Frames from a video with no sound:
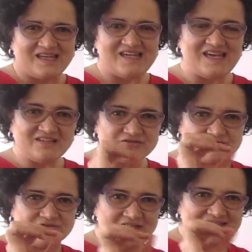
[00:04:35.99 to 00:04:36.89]
Y
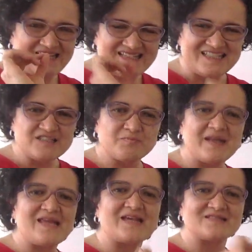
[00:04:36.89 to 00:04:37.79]
eso, fíjate que esa
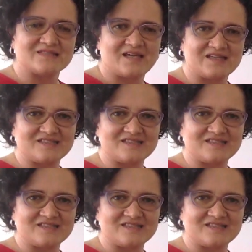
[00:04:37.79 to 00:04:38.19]
experiencia de